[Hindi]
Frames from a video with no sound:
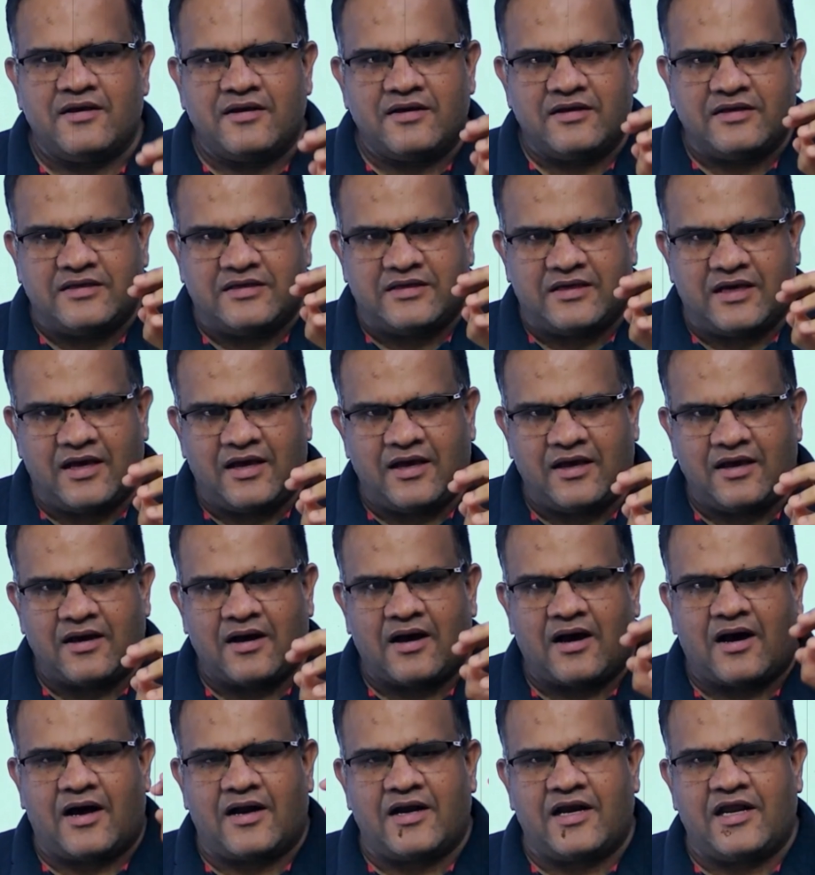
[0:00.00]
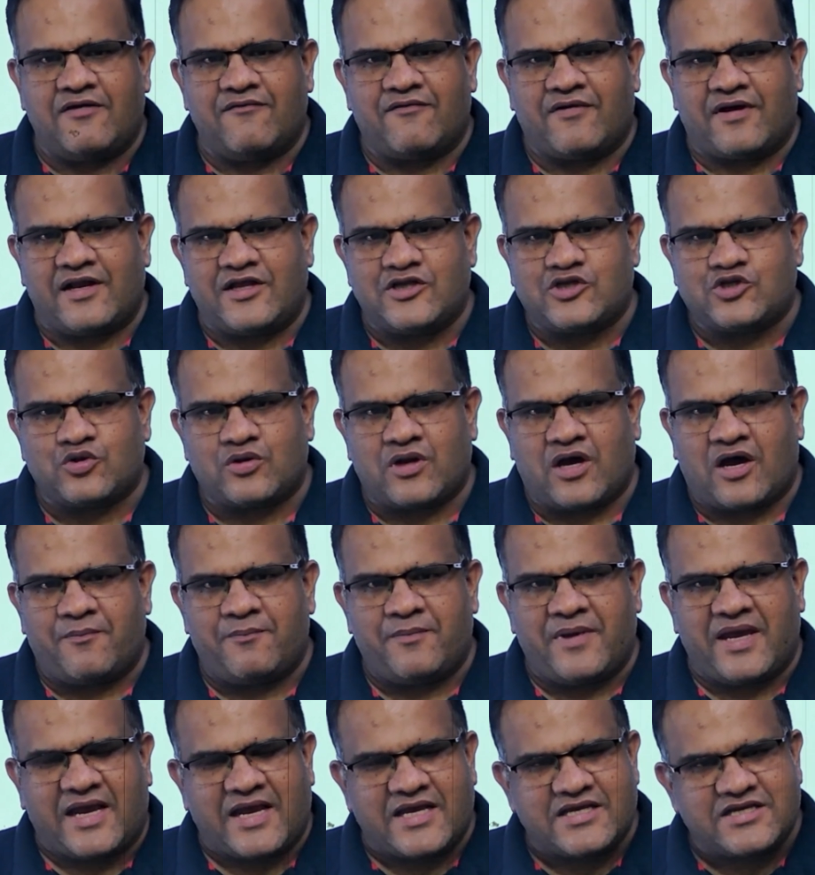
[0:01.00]
ये आने वाले चुनाव
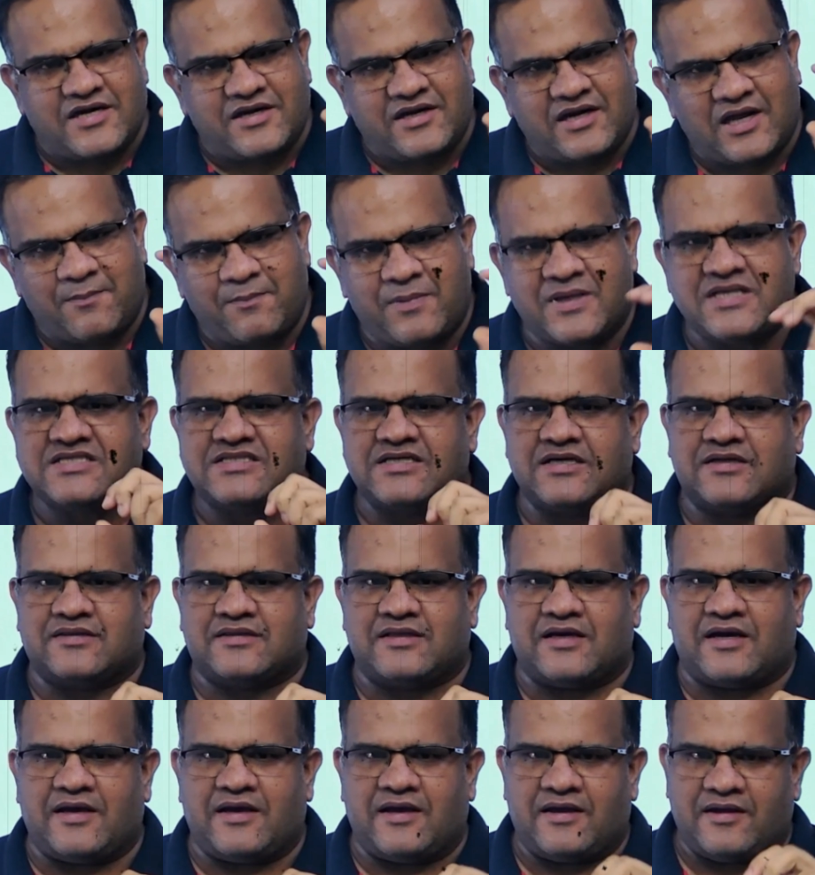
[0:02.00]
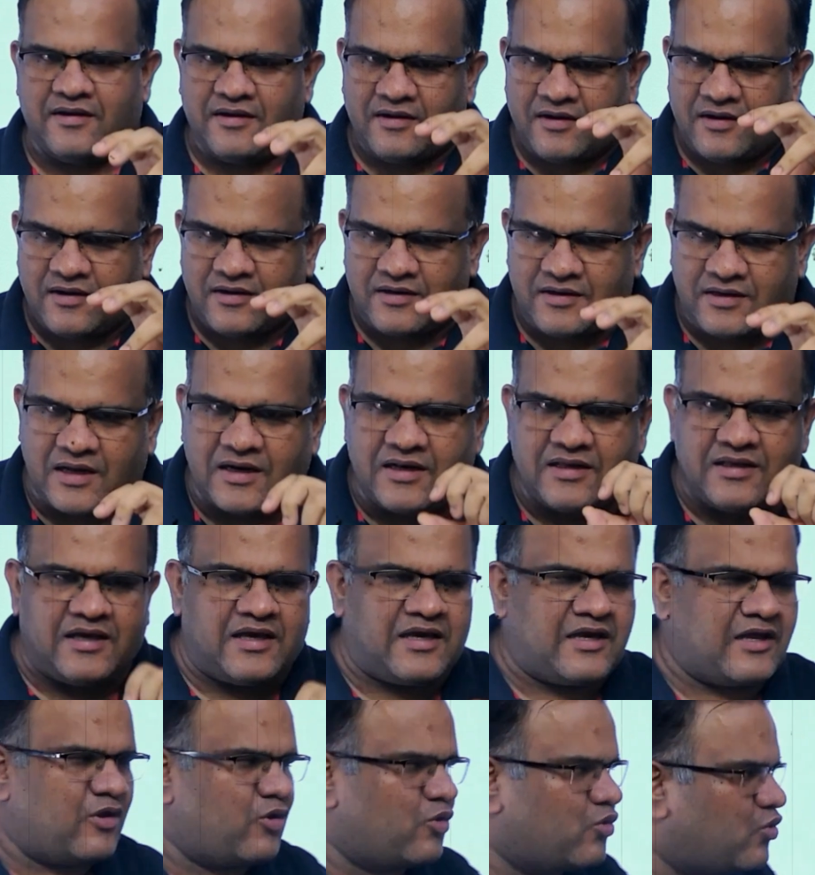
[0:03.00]
में एक एजेंडा बन सकता है डर ये
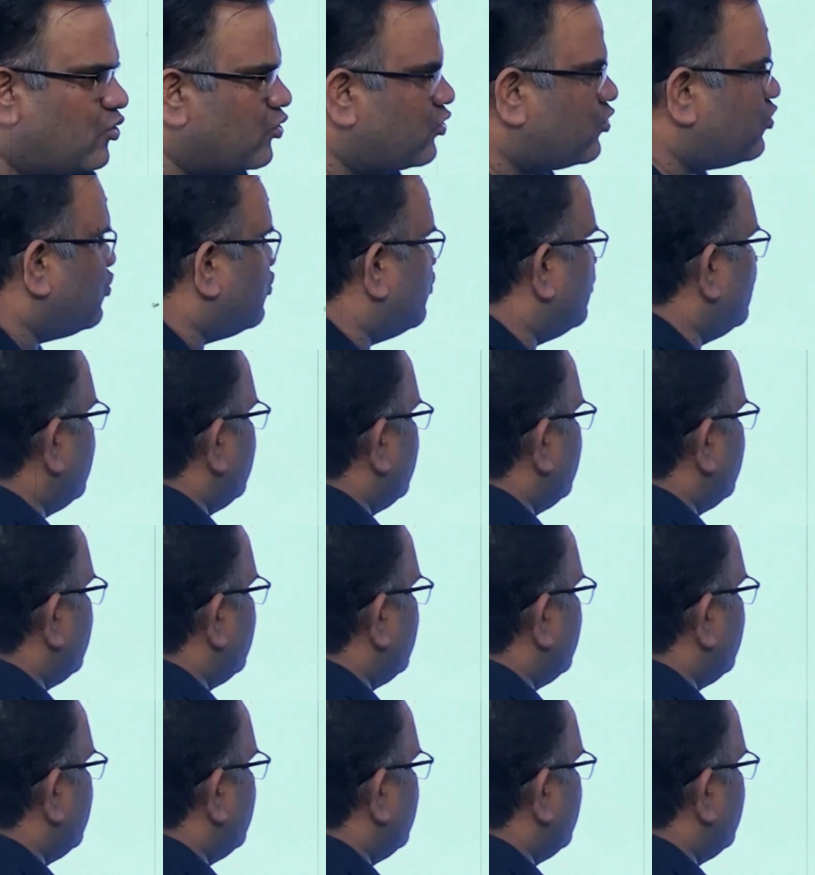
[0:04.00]
है लोगों को